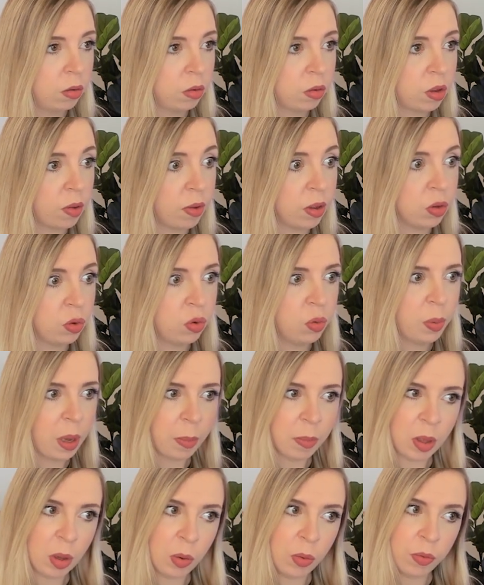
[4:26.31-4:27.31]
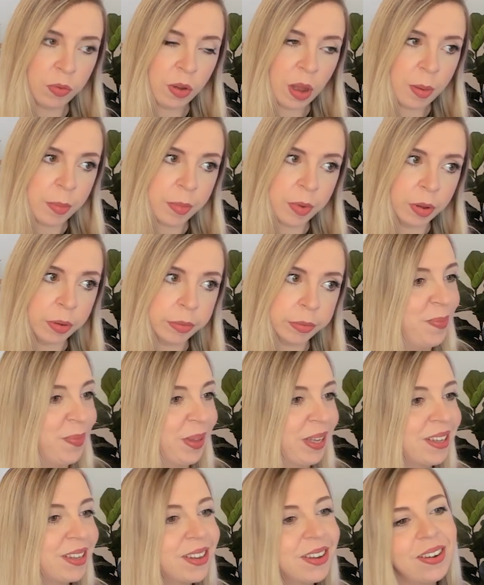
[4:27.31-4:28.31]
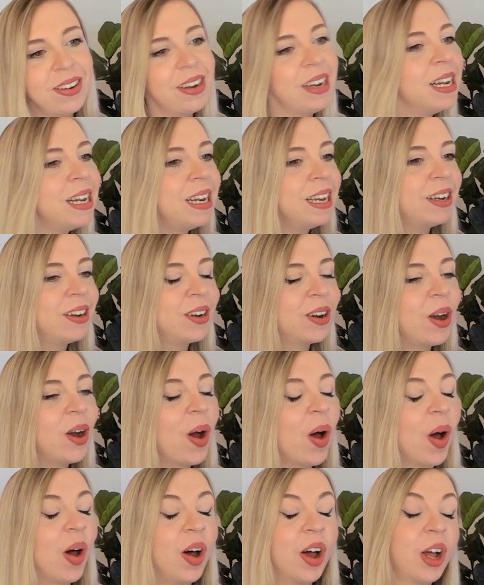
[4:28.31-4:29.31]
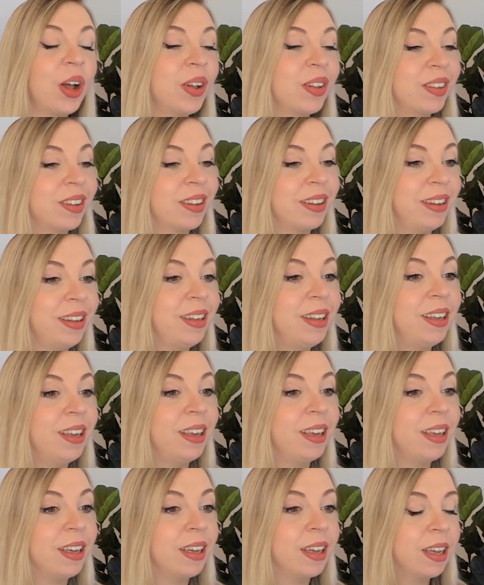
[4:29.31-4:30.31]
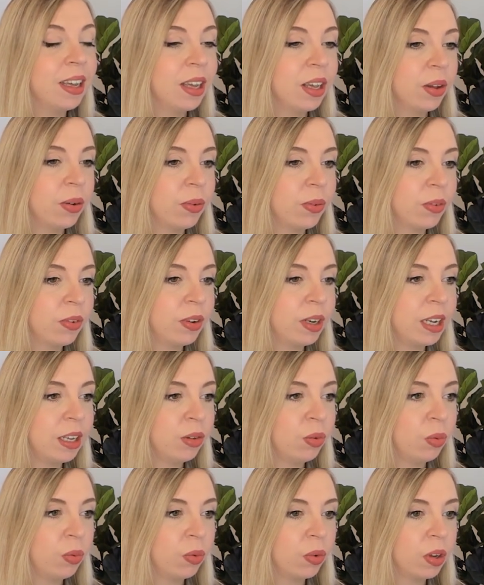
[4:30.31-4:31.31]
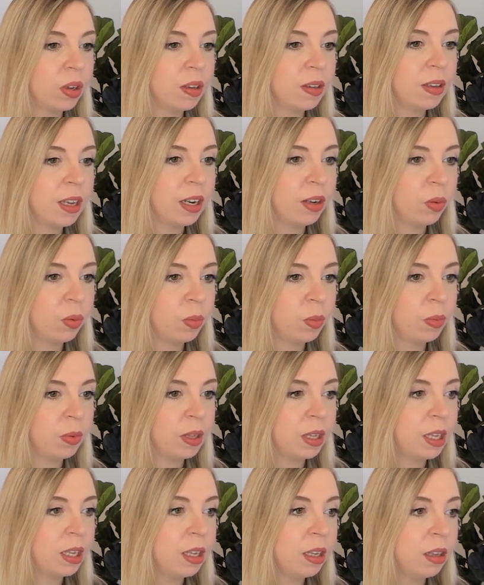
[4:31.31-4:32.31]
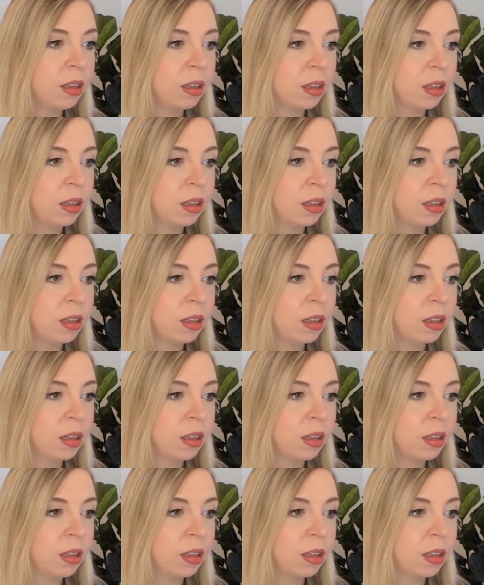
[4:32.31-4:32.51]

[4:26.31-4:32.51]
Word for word: Ça va super bien aux femmes Maintenant, les corps entiers. On a donc cette combi.